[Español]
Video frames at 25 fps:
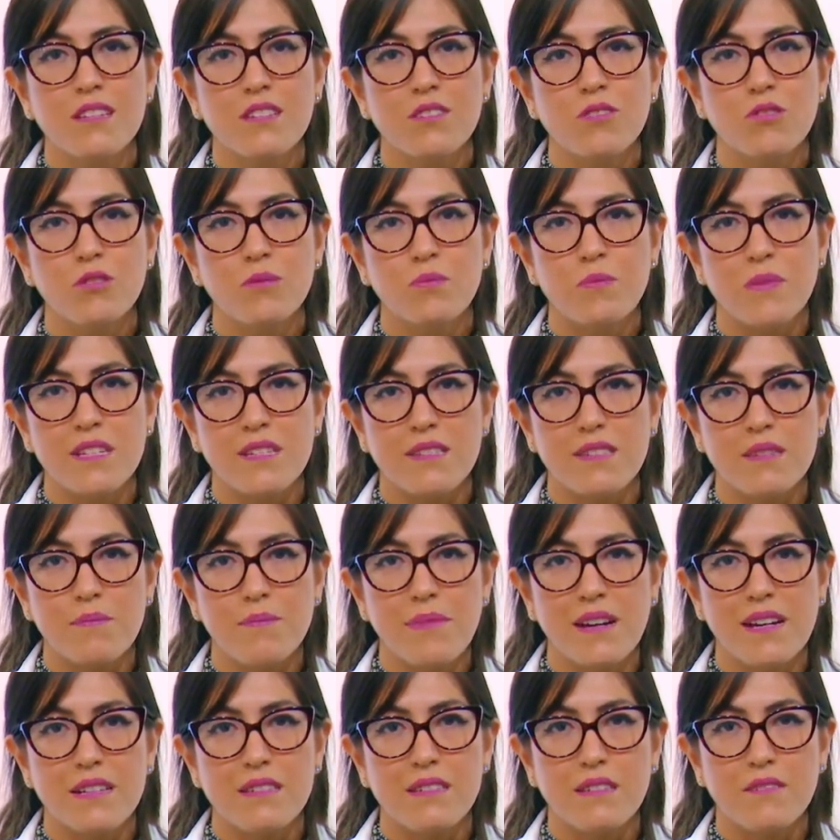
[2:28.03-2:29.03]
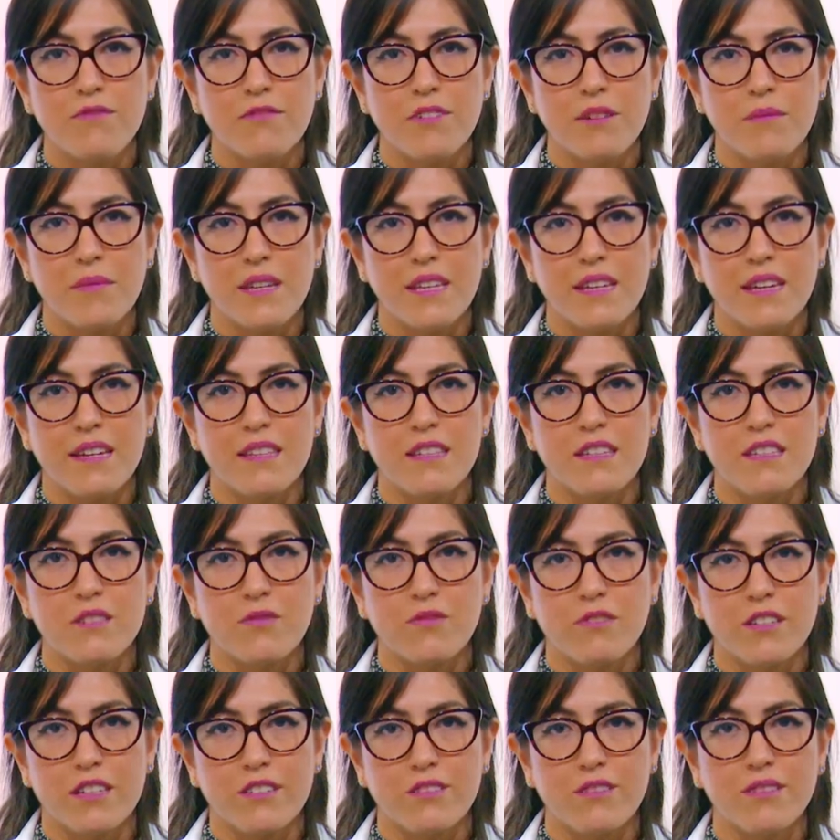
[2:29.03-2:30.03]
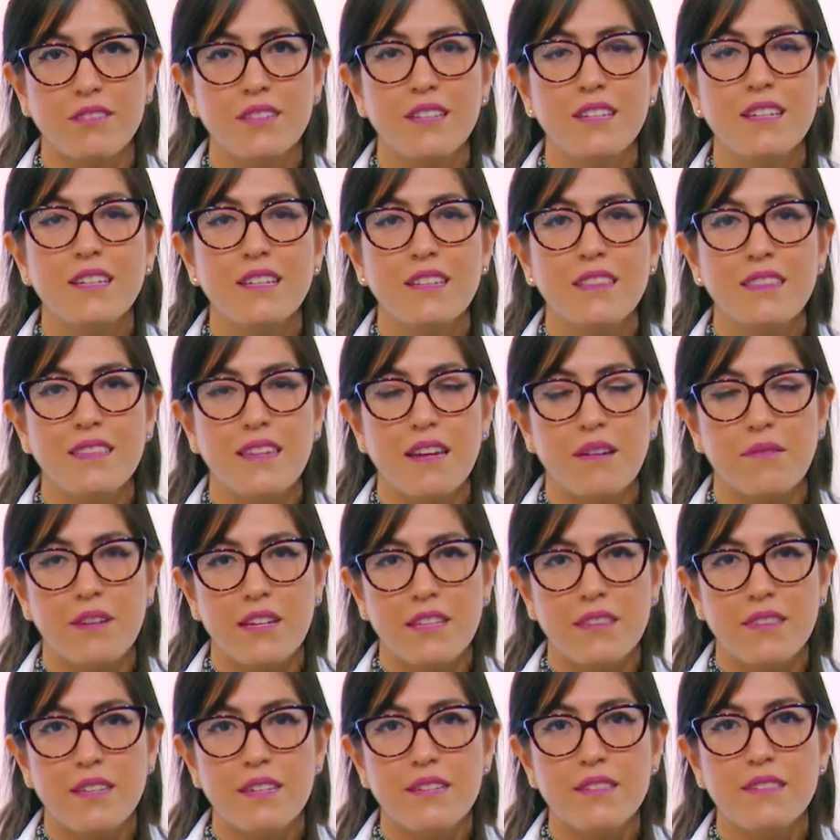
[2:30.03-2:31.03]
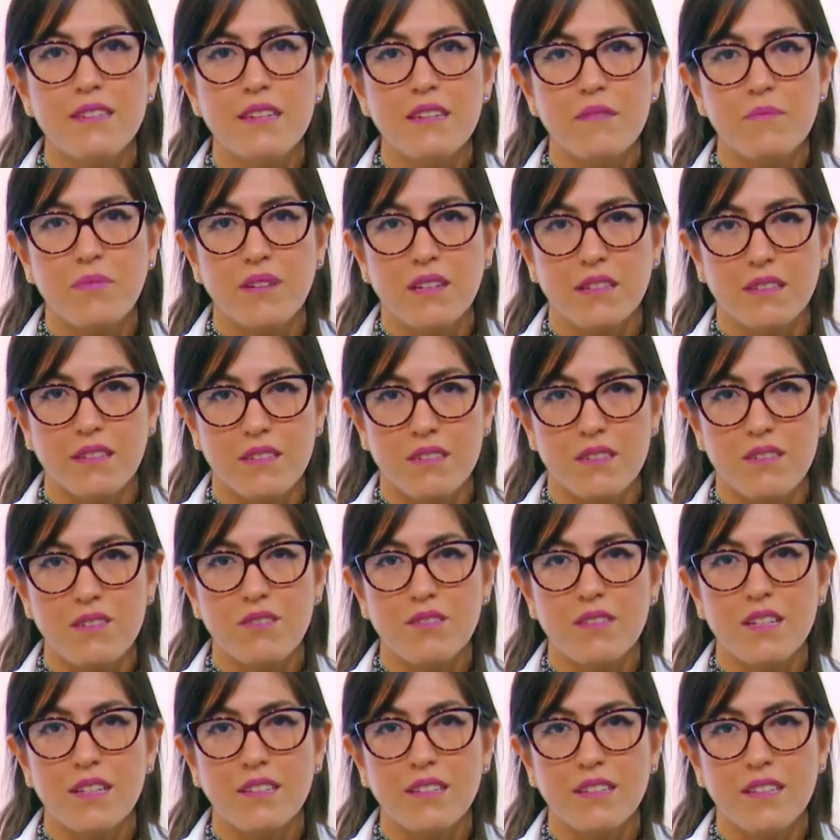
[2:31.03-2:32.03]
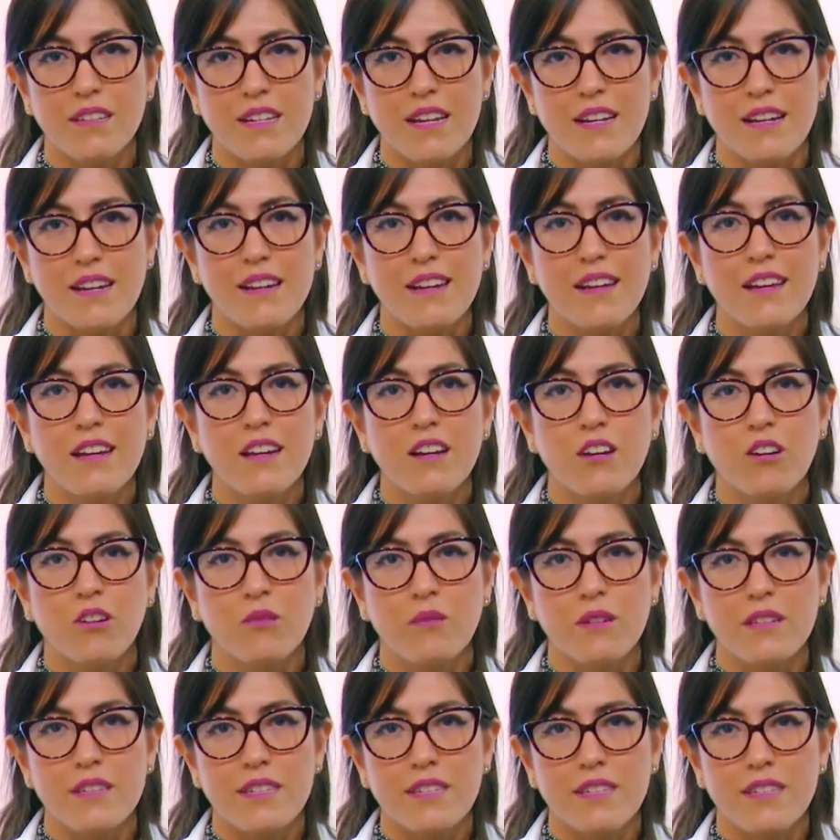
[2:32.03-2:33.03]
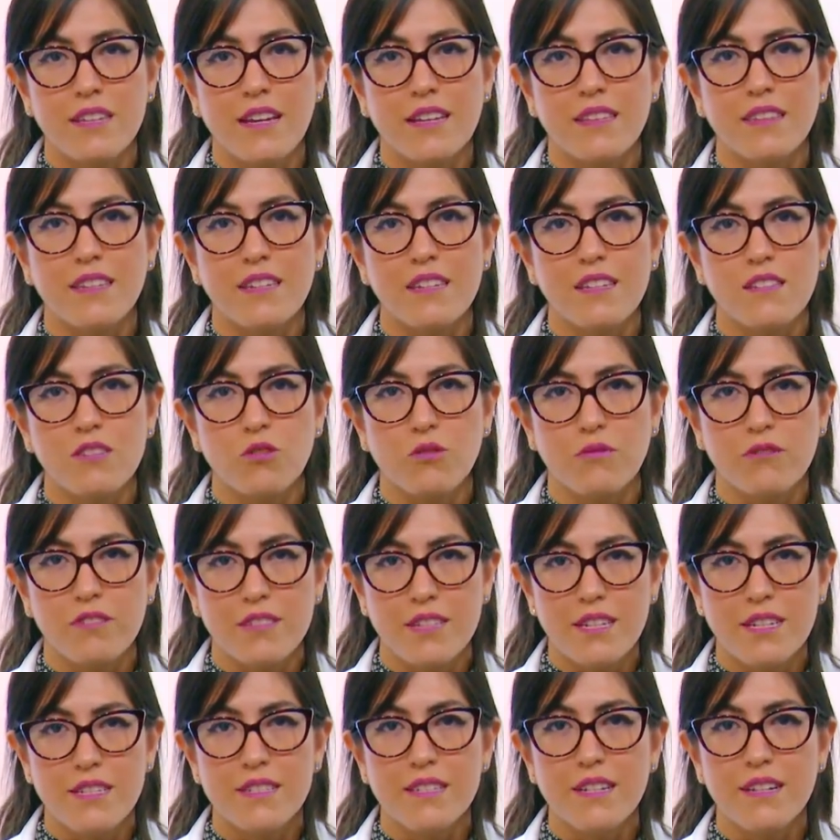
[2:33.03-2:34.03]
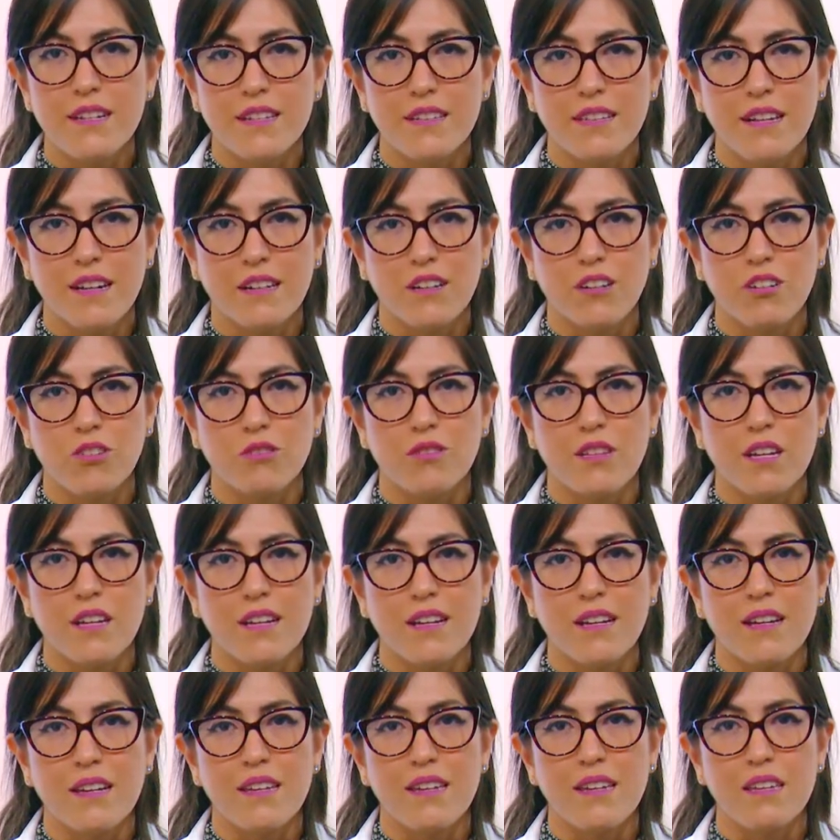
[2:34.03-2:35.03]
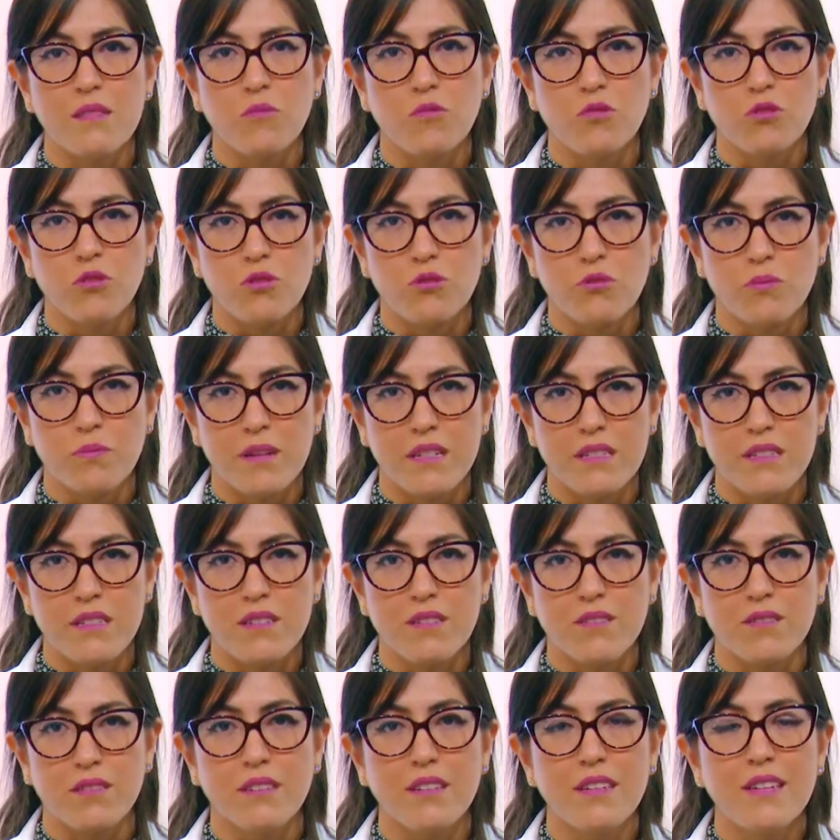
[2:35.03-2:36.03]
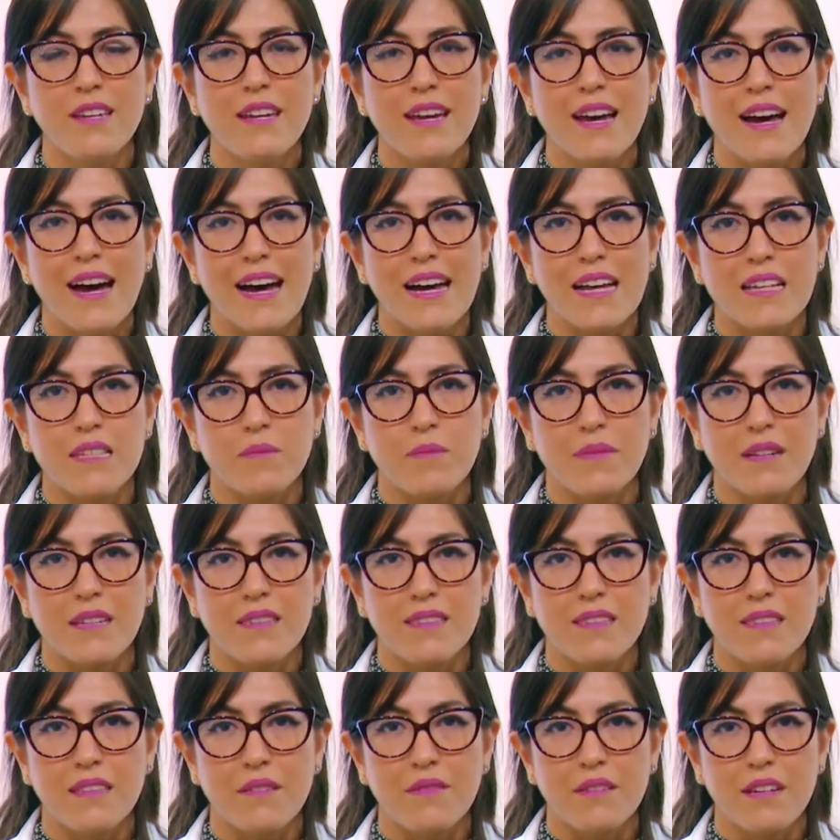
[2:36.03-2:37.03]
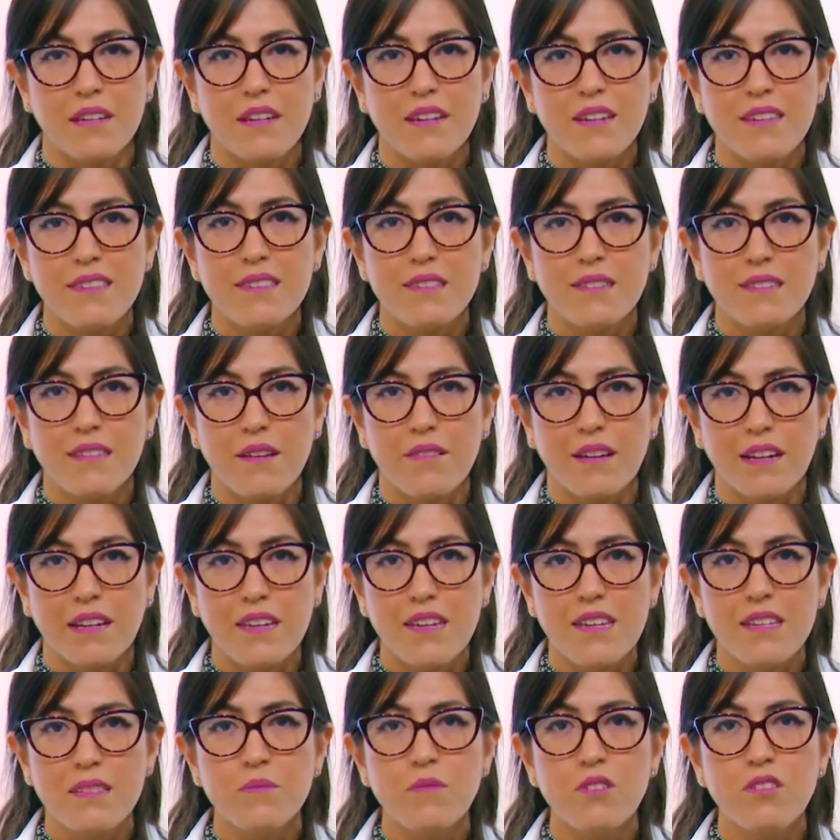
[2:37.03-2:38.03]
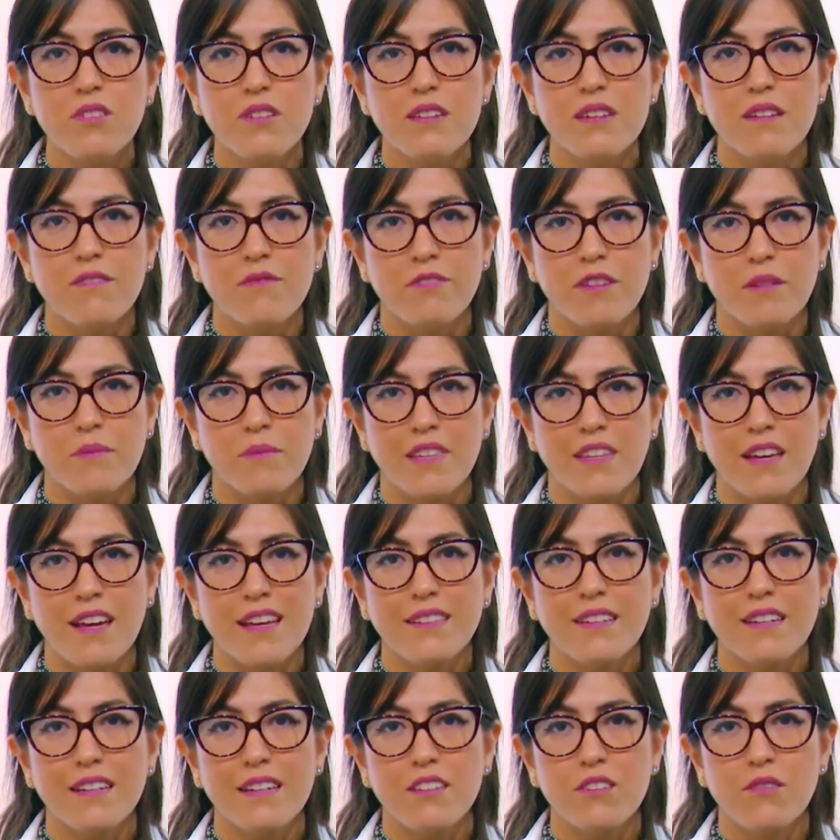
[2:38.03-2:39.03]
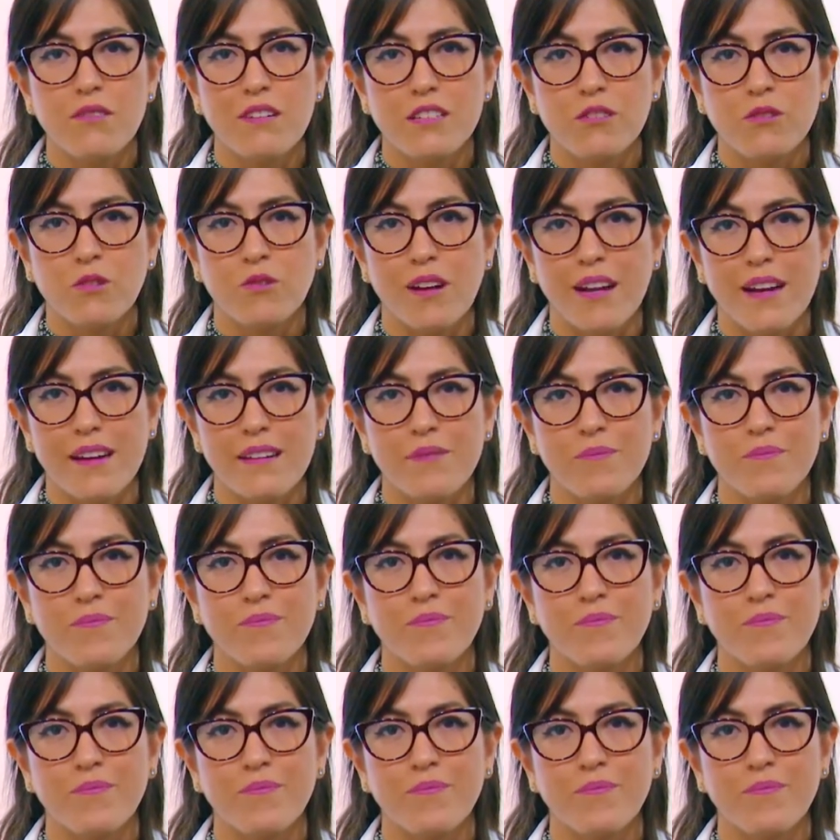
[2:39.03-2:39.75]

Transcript: Sus principales enfermedades fueron diabetes, hipertensión arterial, obesidad, insuficiencia renal crónica, inmunosupresión, asma, tabaquismo y enfermedad cardiovascular.